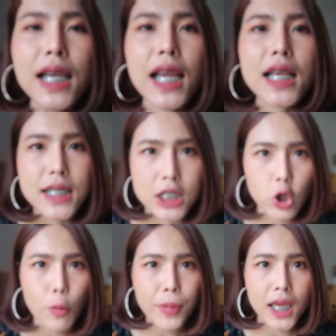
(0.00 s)
จะให้สี
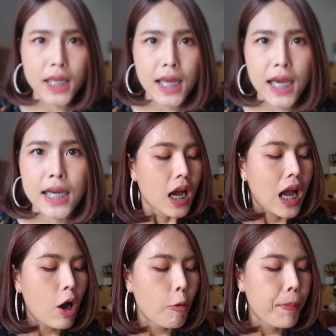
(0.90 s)
ส้มอิดนะคะ
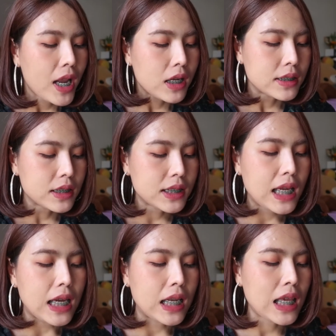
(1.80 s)
เขาเป็น
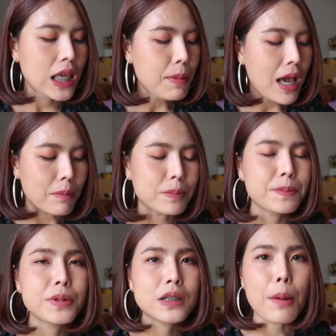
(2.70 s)
สีที่แบบ
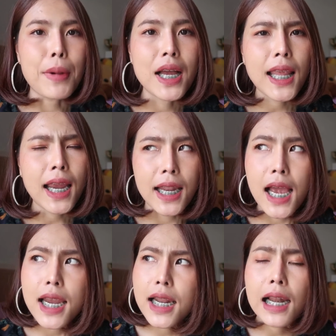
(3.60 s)
สามารถแต่ง
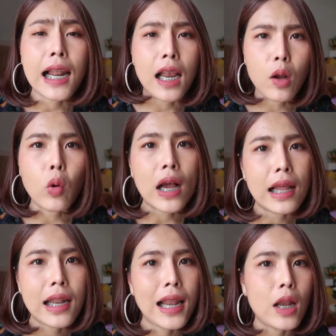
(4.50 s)
ได้ในหลายๆลุคอะ
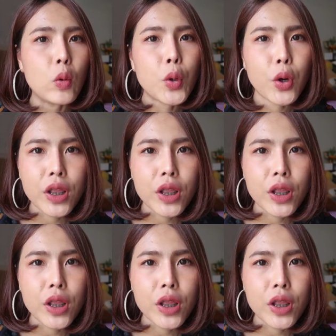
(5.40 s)
หลายๆลุคที่